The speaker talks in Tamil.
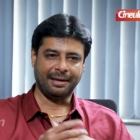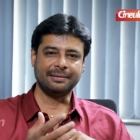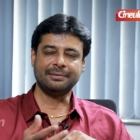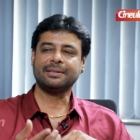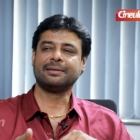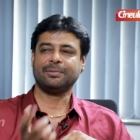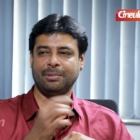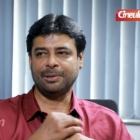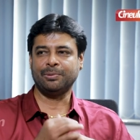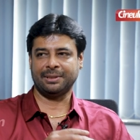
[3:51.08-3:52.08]
அது வந்து
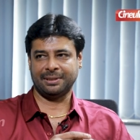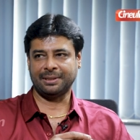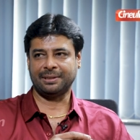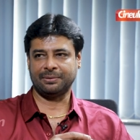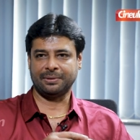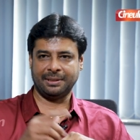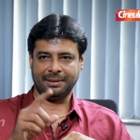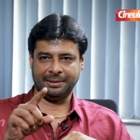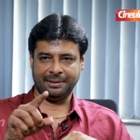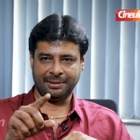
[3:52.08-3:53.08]
பாலு சார் சொன்னார்
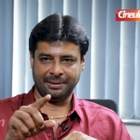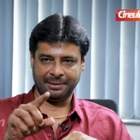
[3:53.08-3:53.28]
இது